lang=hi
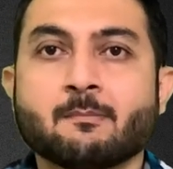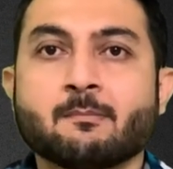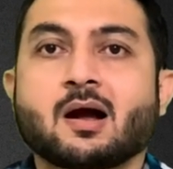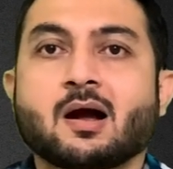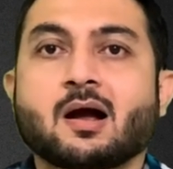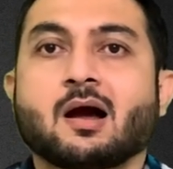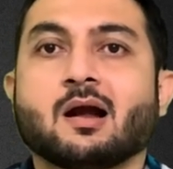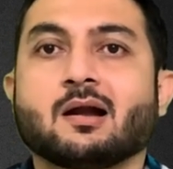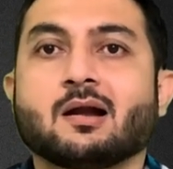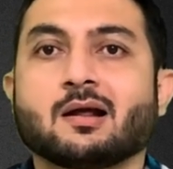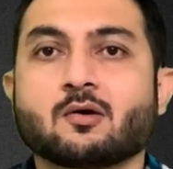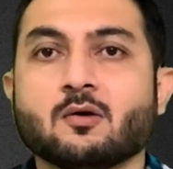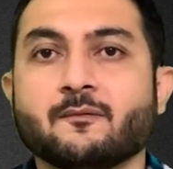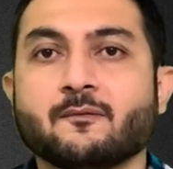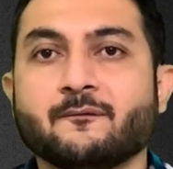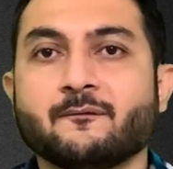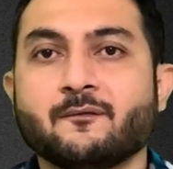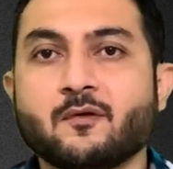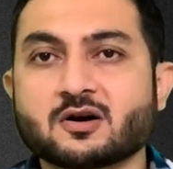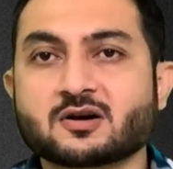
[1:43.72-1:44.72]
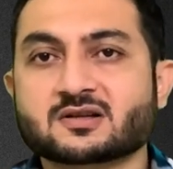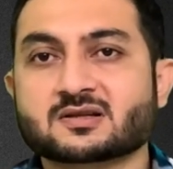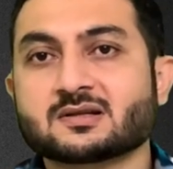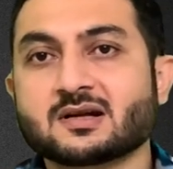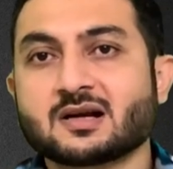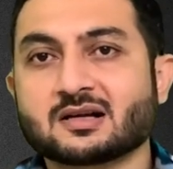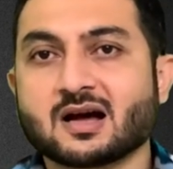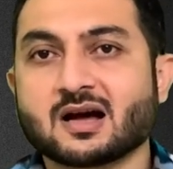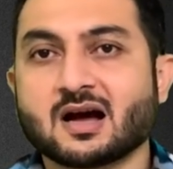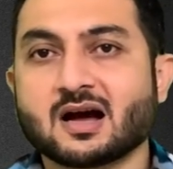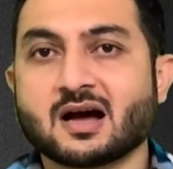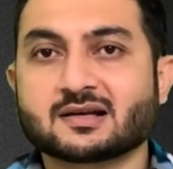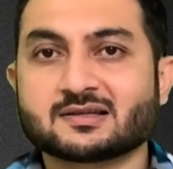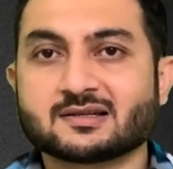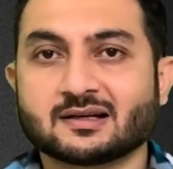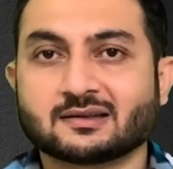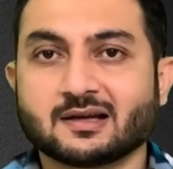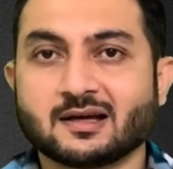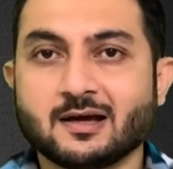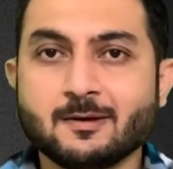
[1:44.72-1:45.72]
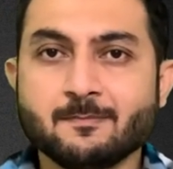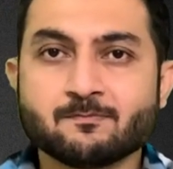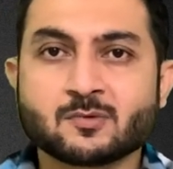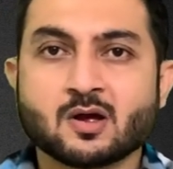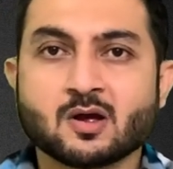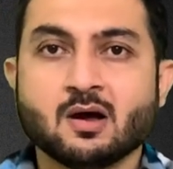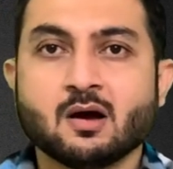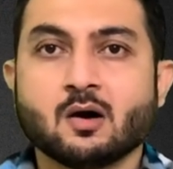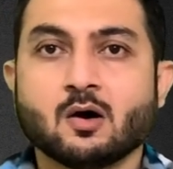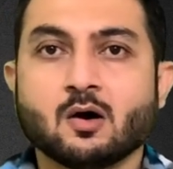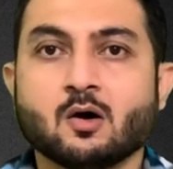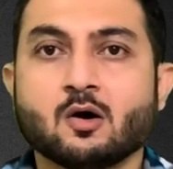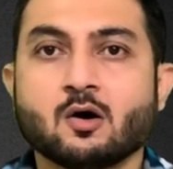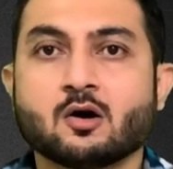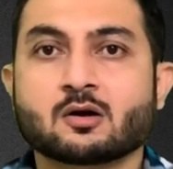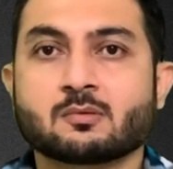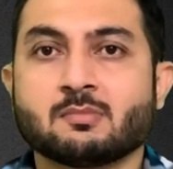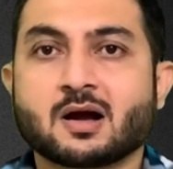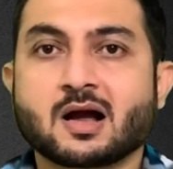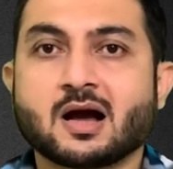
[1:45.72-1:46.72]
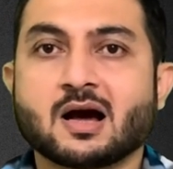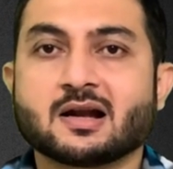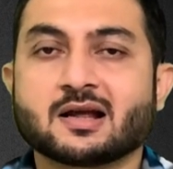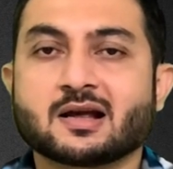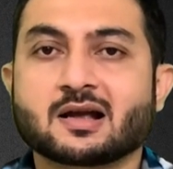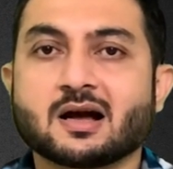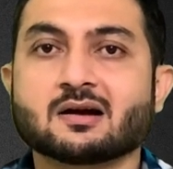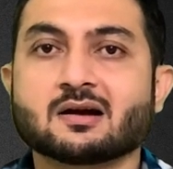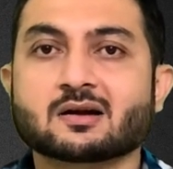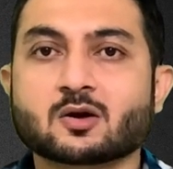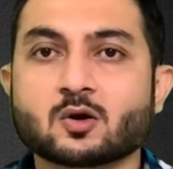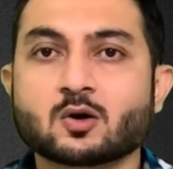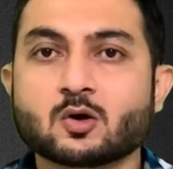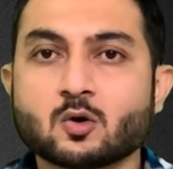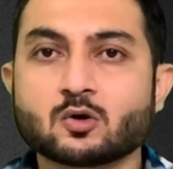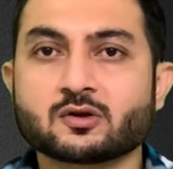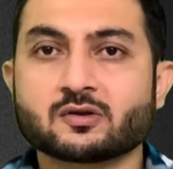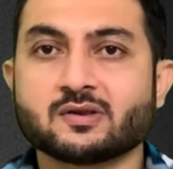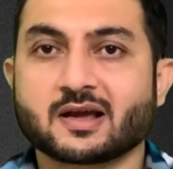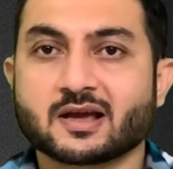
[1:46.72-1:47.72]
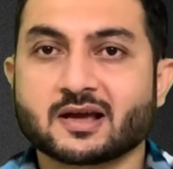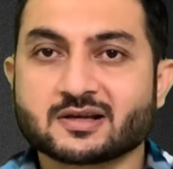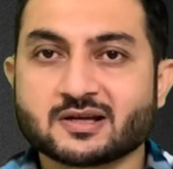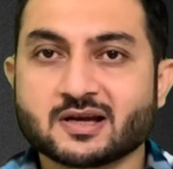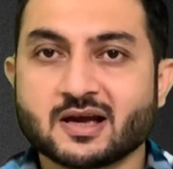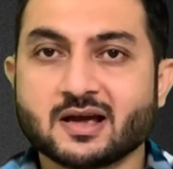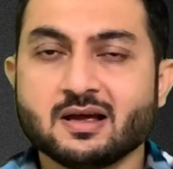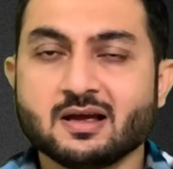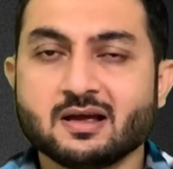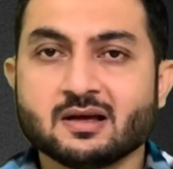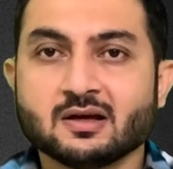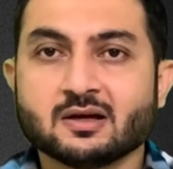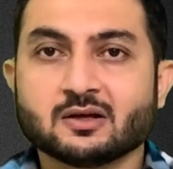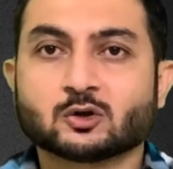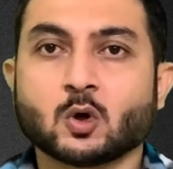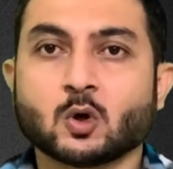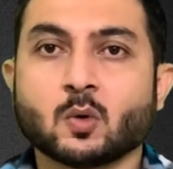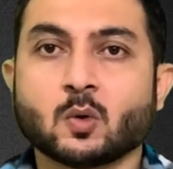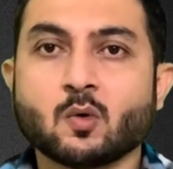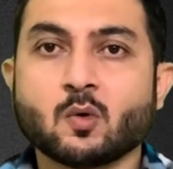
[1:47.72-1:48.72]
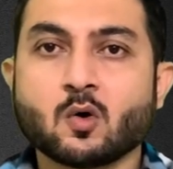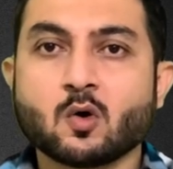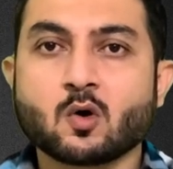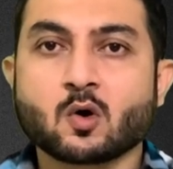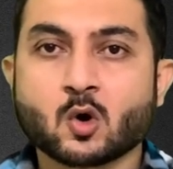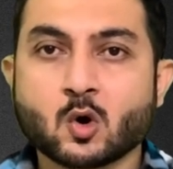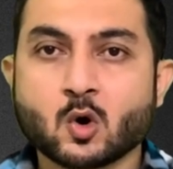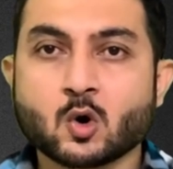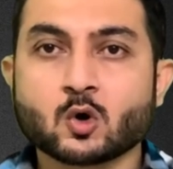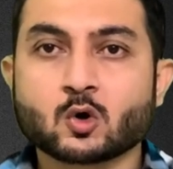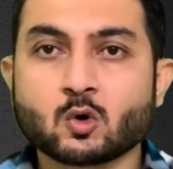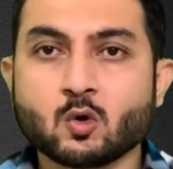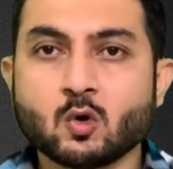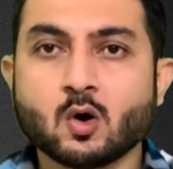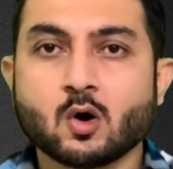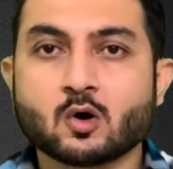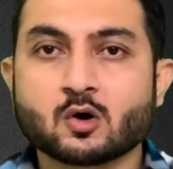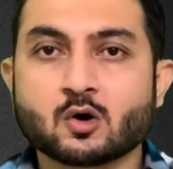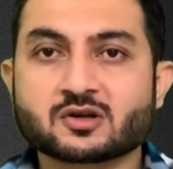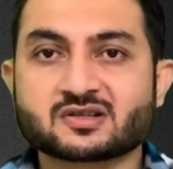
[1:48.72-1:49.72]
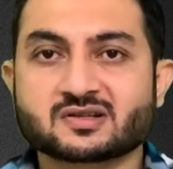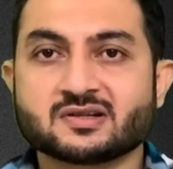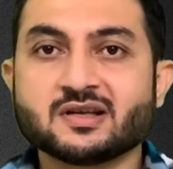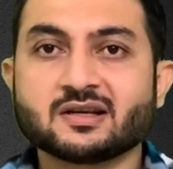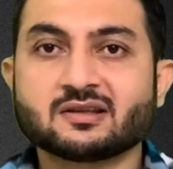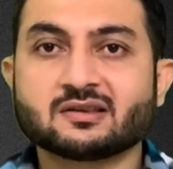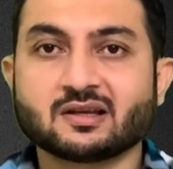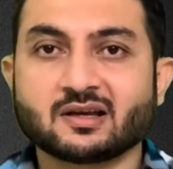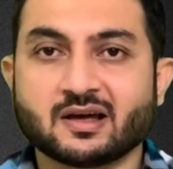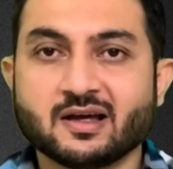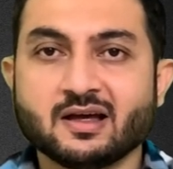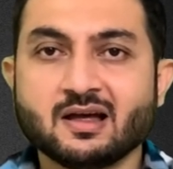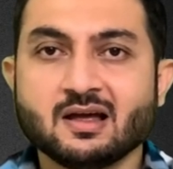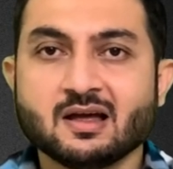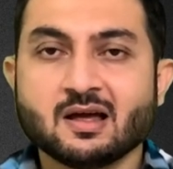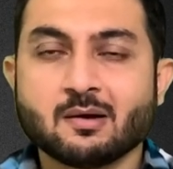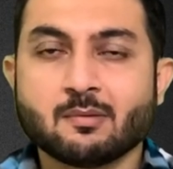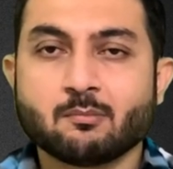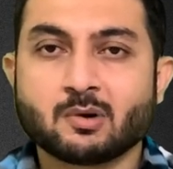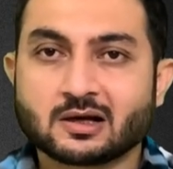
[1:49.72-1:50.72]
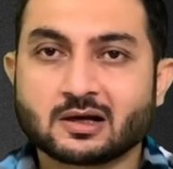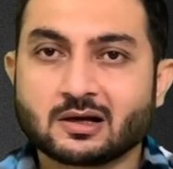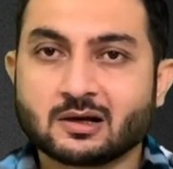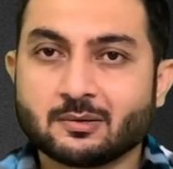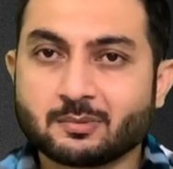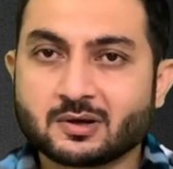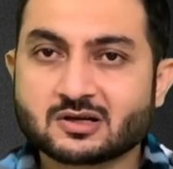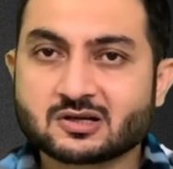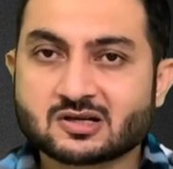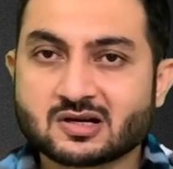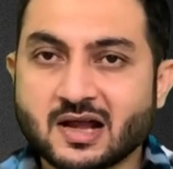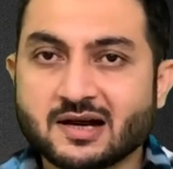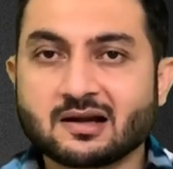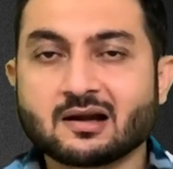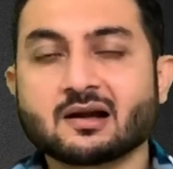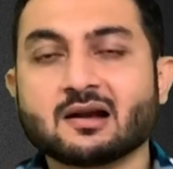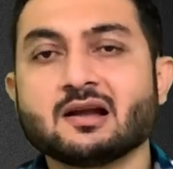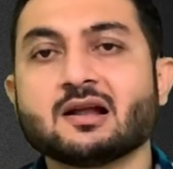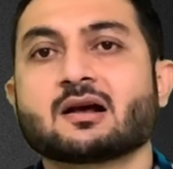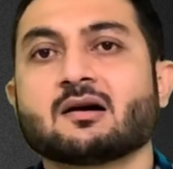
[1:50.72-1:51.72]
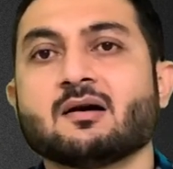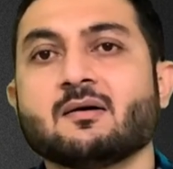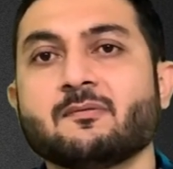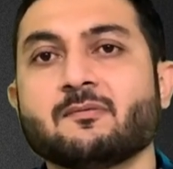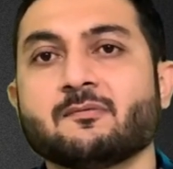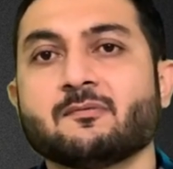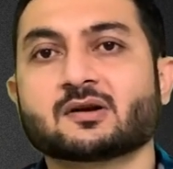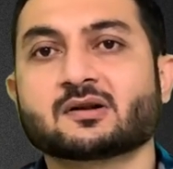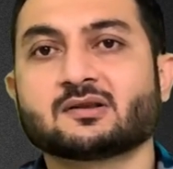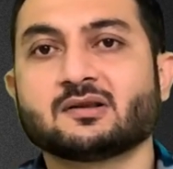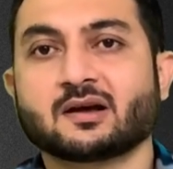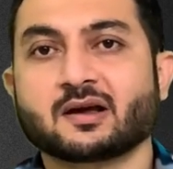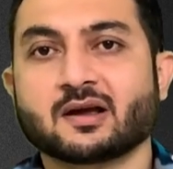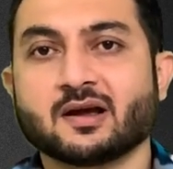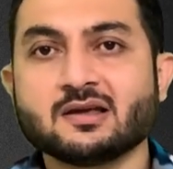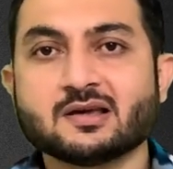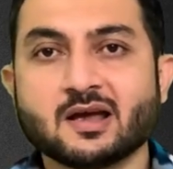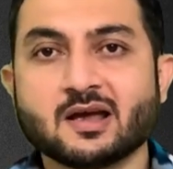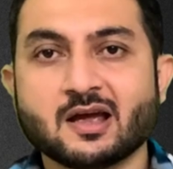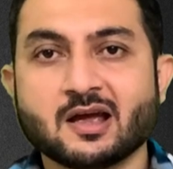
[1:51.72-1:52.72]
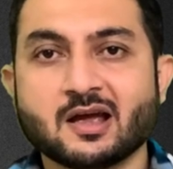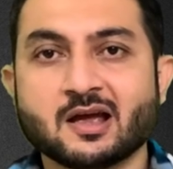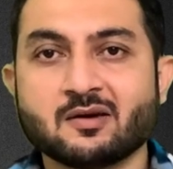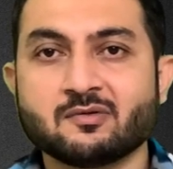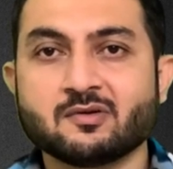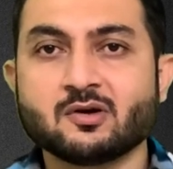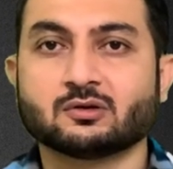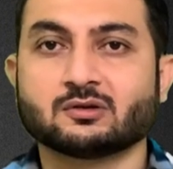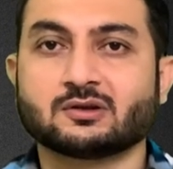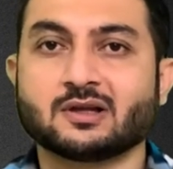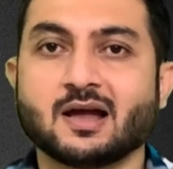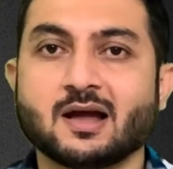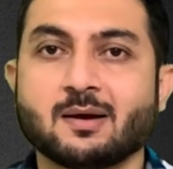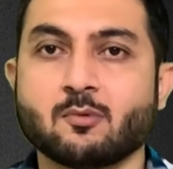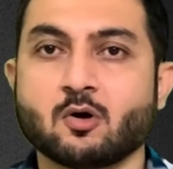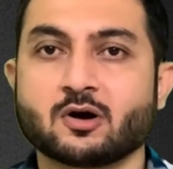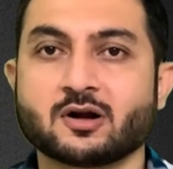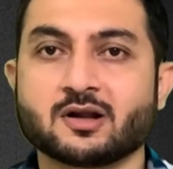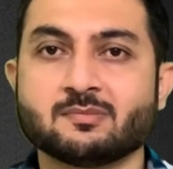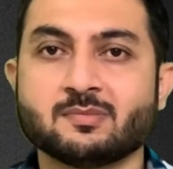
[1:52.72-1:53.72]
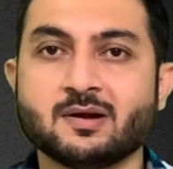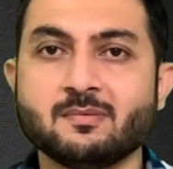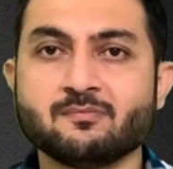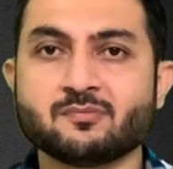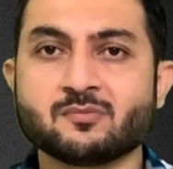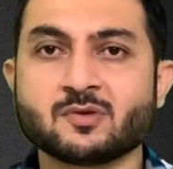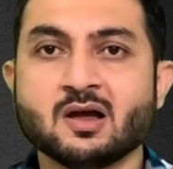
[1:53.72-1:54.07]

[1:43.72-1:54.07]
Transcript: मखाने को फॉक्स नट कहा जाता है और मखाने का अगर गुण देखे जाए तो वो गुरु और स्निग्ध है मतलब कि स्लाइटली कफ वर्धक है ये हेवी होता है बॉडी में